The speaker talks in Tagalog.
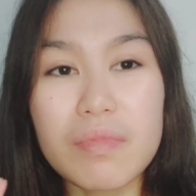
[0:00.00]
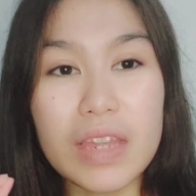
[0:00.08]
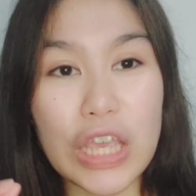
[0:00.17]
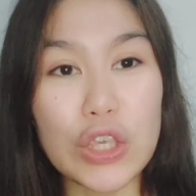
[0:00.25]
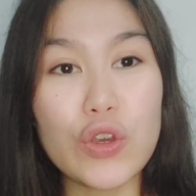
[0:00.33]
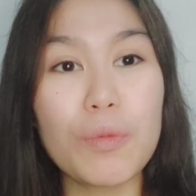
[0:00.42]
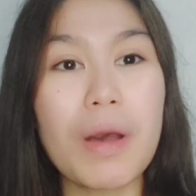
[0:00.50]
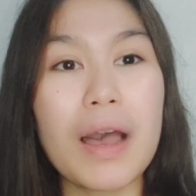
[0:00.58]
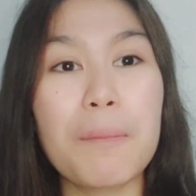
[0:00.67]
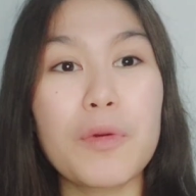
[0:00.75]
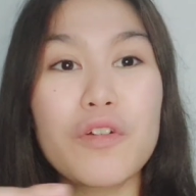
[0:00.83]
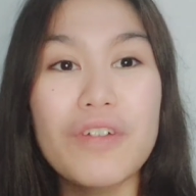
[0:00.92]
Yung
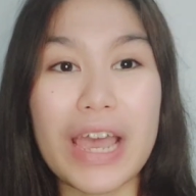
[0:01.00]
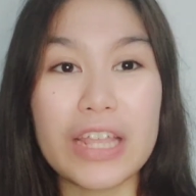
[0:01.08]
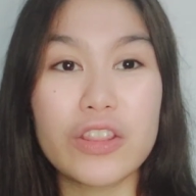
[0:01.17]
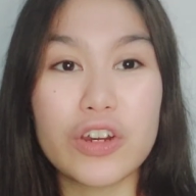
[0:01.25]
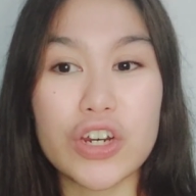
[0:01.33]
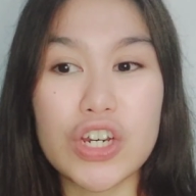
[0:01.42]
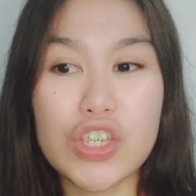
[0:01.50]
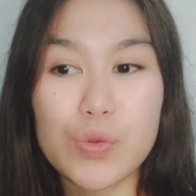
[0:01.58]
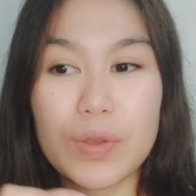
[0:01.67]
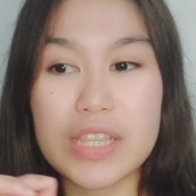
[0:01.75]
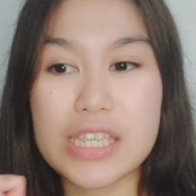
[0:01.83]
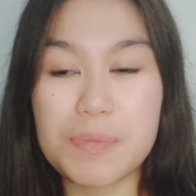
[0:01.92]
mga providers
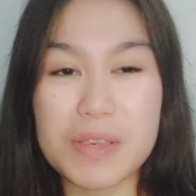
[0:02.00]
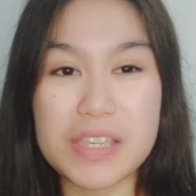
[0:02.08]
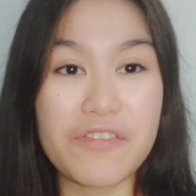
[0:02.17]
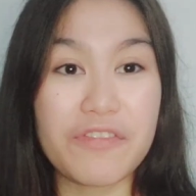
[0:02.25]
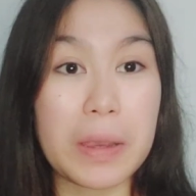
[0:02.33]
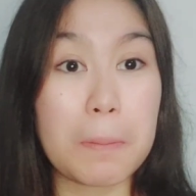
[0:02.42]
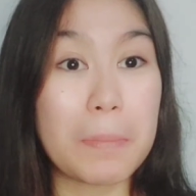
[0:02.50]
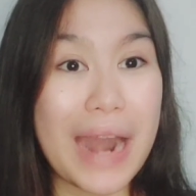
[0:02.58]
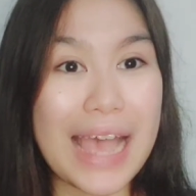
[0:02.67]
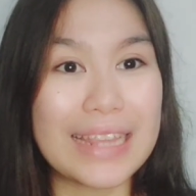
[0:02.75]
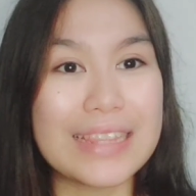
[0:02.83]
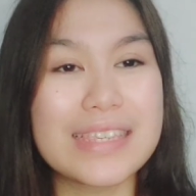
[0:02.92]
with specific
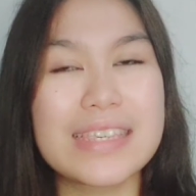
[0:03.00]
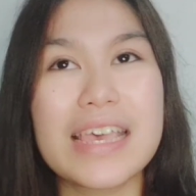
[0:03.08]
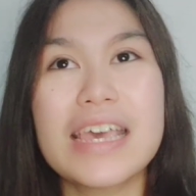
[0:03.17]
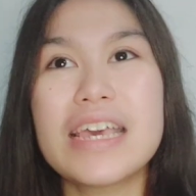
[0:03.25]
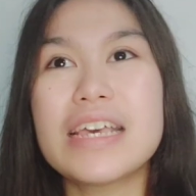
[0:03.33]
brands.